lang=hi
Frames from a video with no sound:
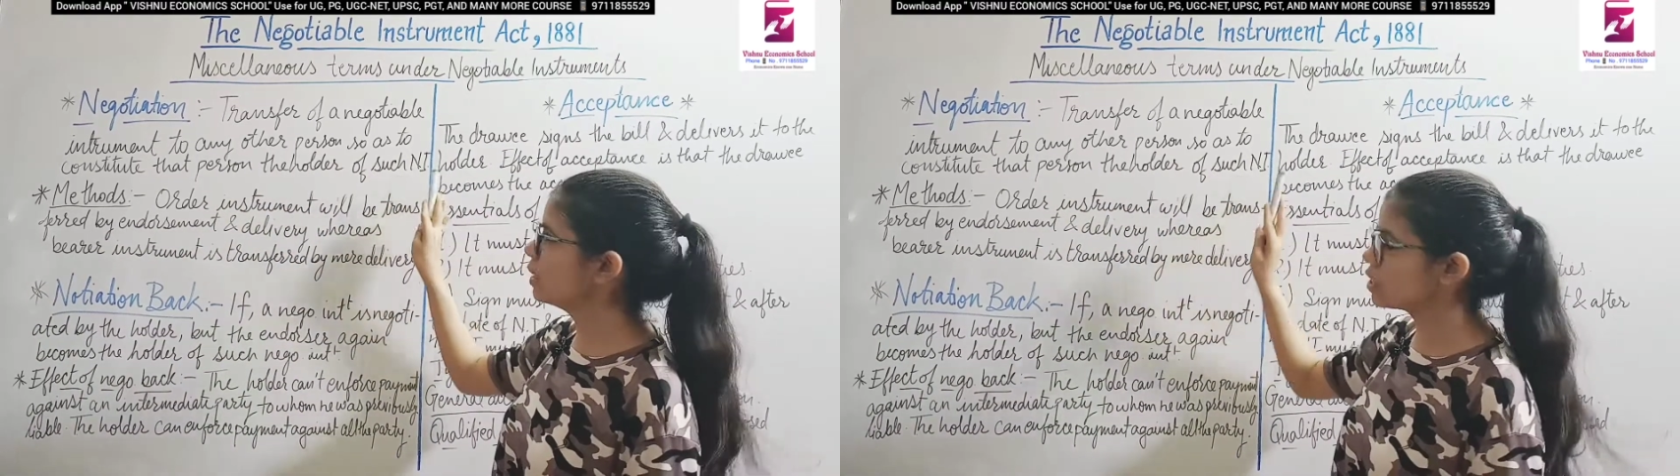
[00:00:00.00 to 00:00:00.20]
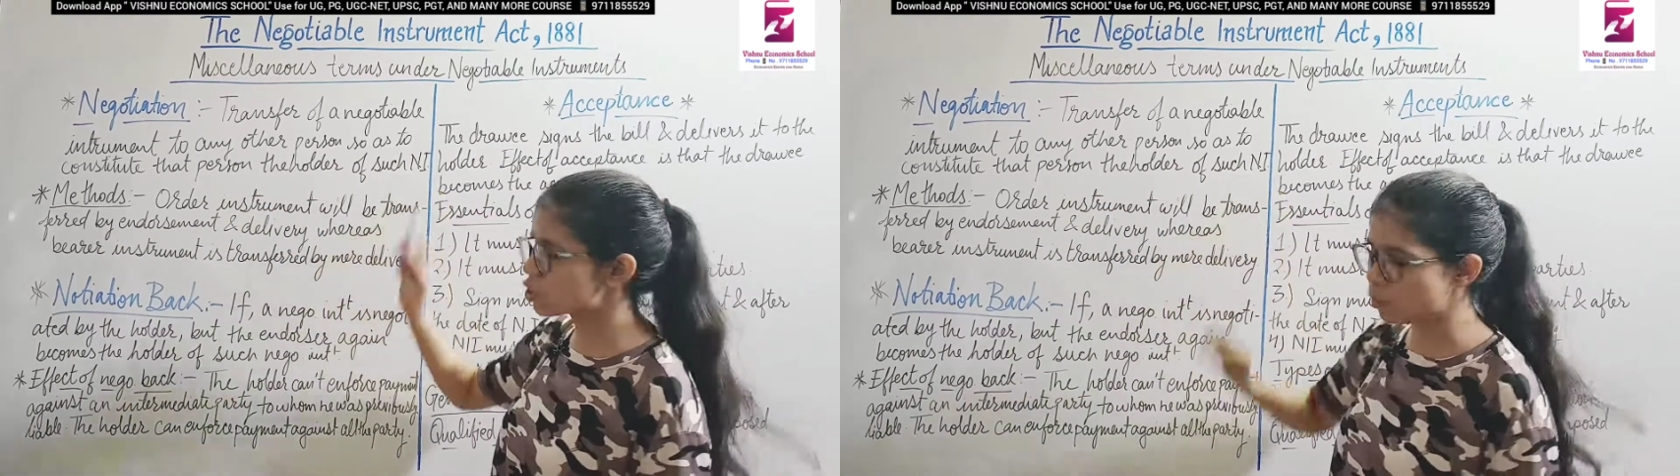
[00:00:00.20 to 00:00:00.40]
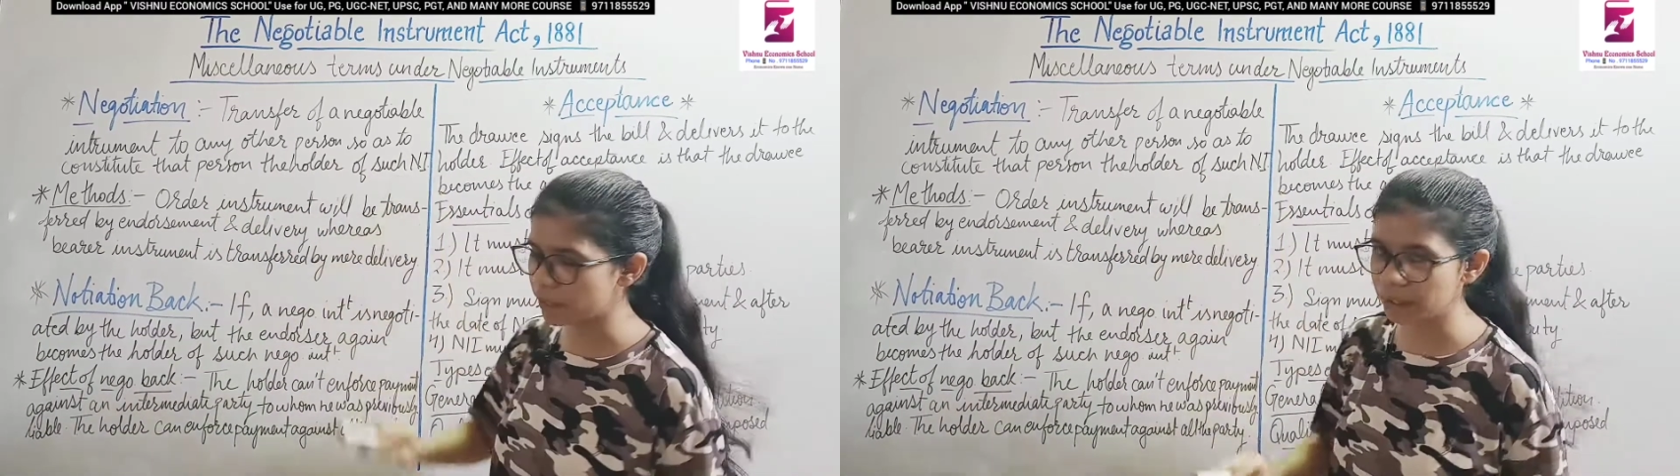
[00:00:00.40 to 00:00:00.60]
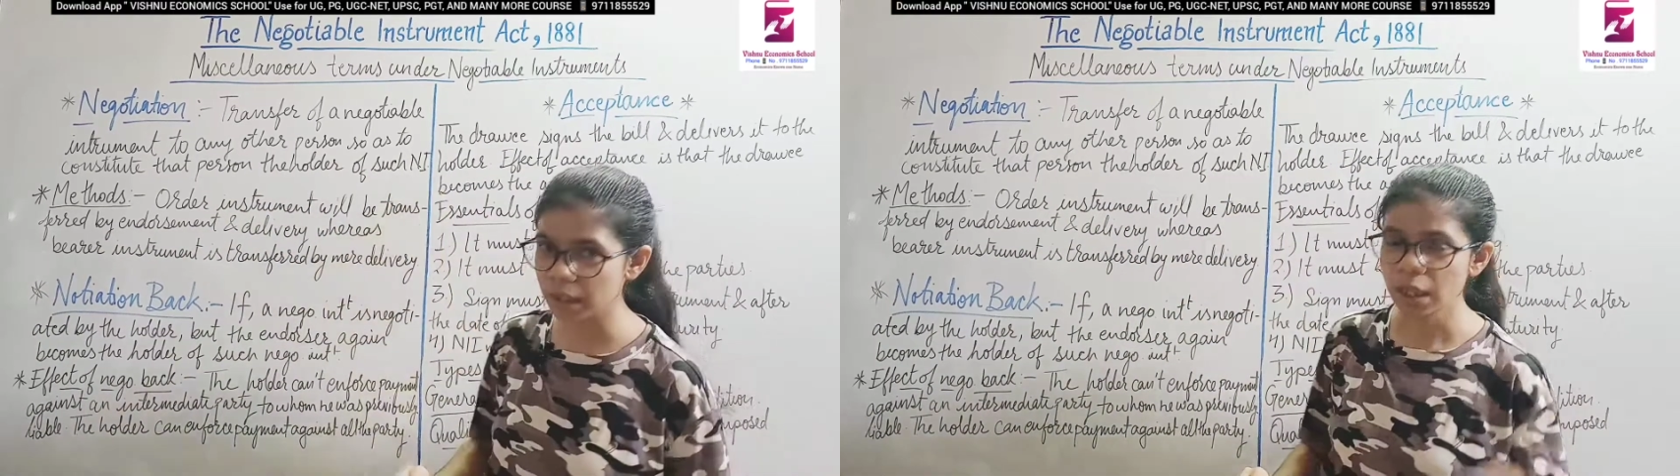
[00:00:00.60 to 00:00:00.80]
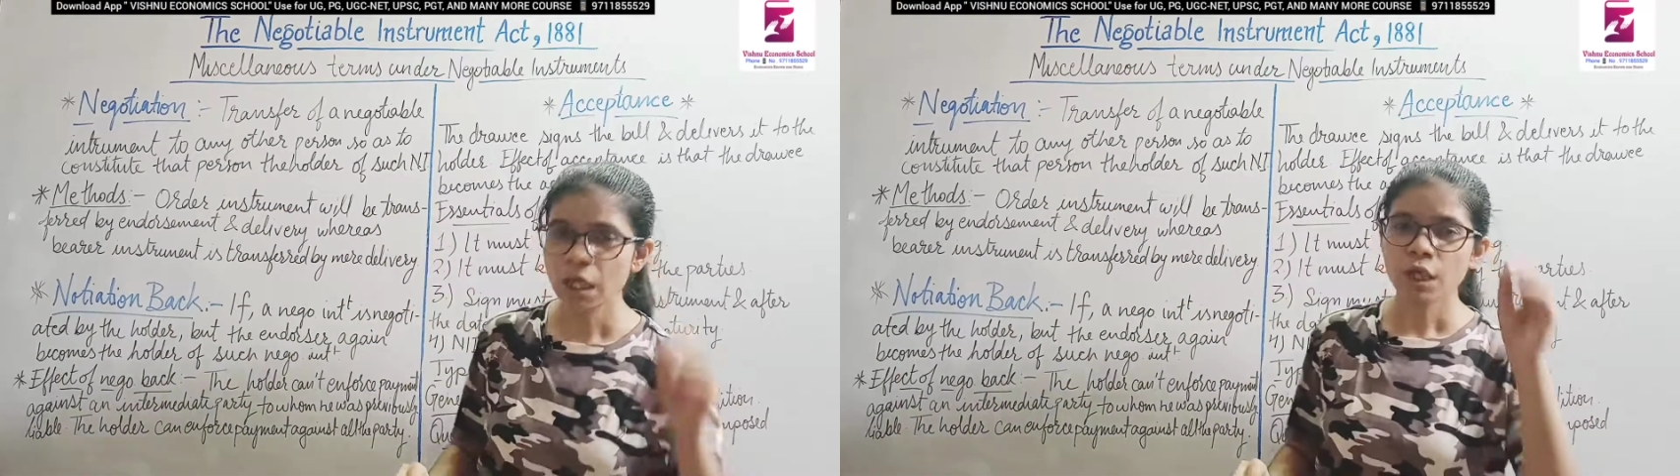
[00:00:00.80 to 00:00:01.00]
इंस्ट्रूमेंट
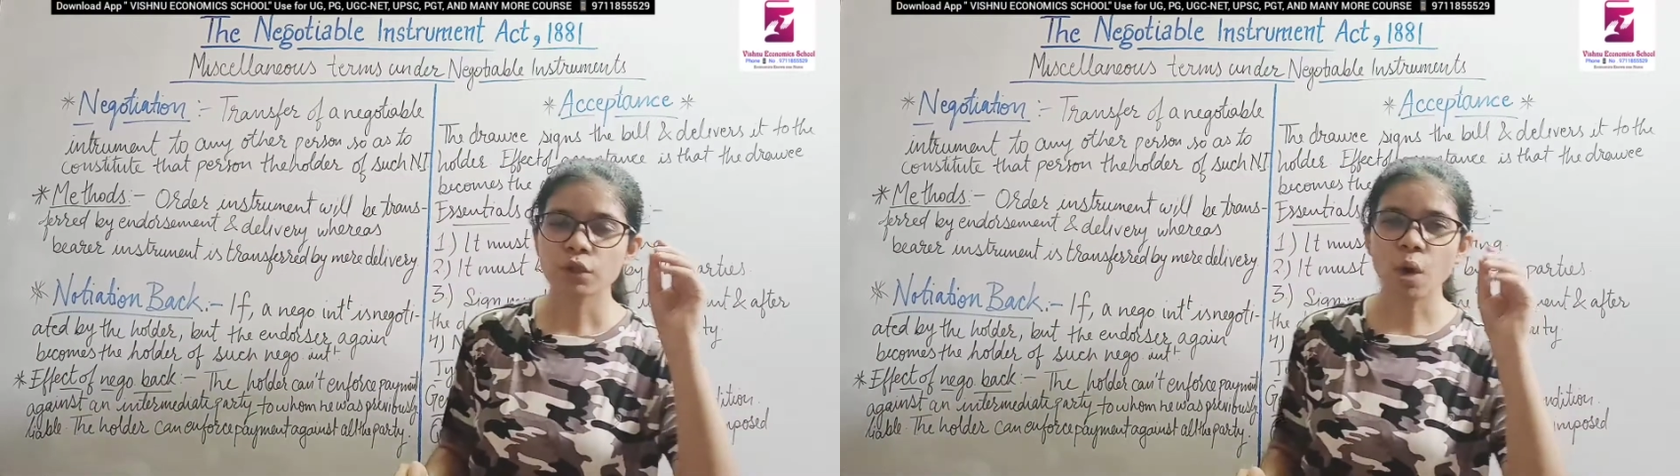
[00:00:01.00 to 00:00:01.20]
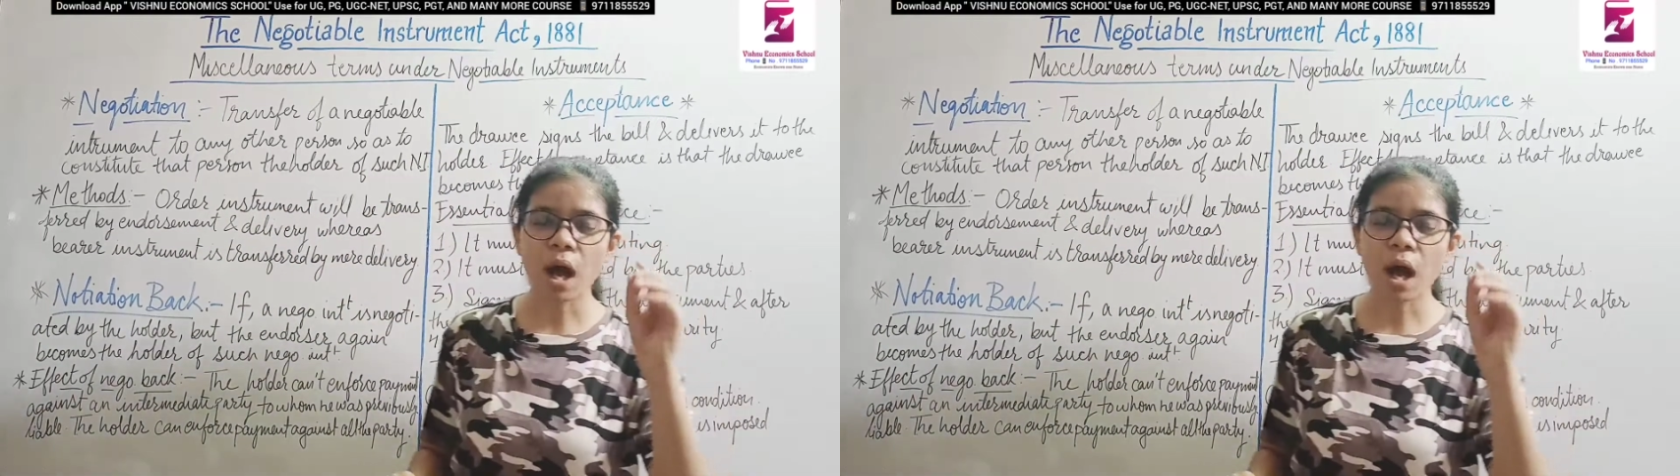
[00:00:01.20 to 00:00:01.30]
तो